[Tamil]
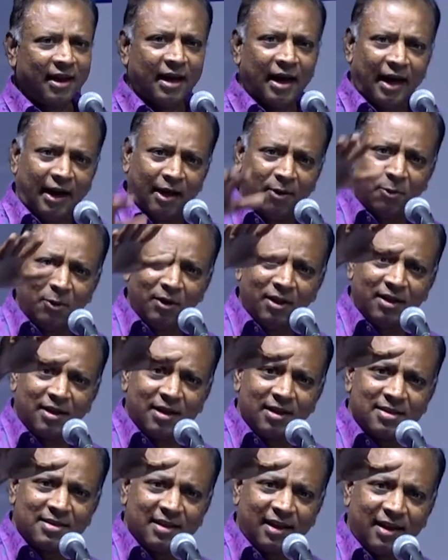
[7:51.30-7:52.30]

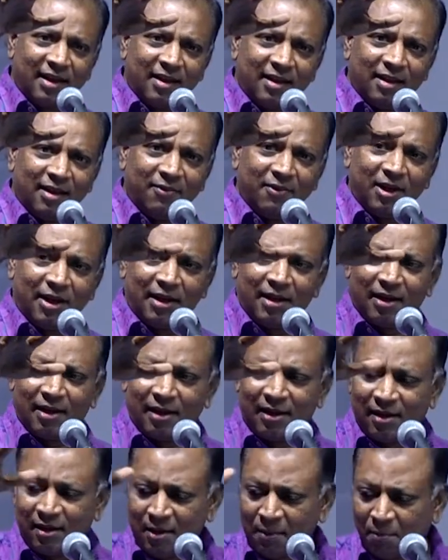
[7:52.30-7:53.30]
கடவுளுக்கு செய்கிறத விட
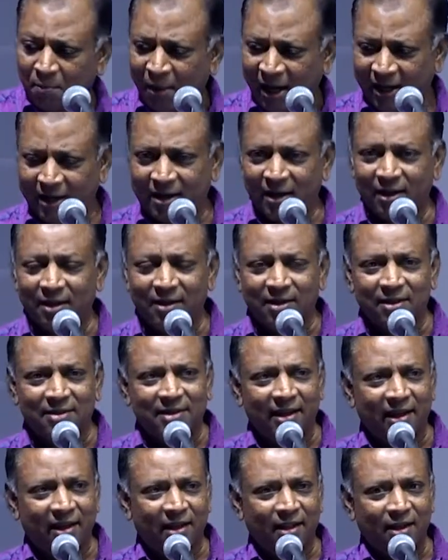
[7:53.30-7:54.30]
மக்களுக்கு
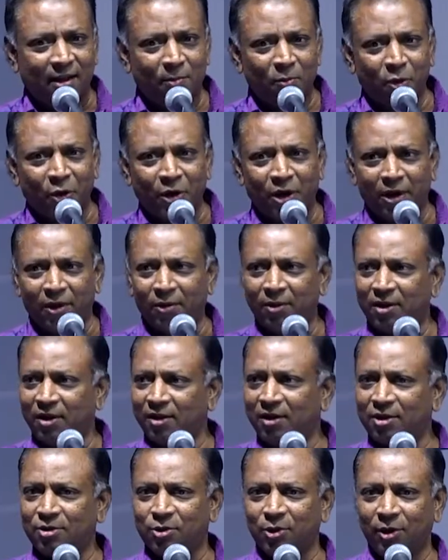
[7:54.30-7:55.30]
செய்கிறதா
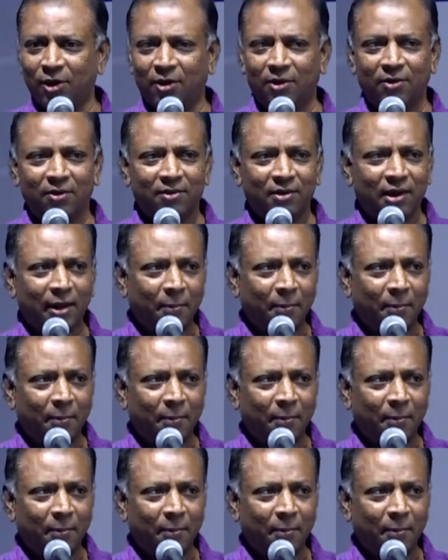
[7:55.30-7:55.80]
முக்கியன்றத சொல்லணும்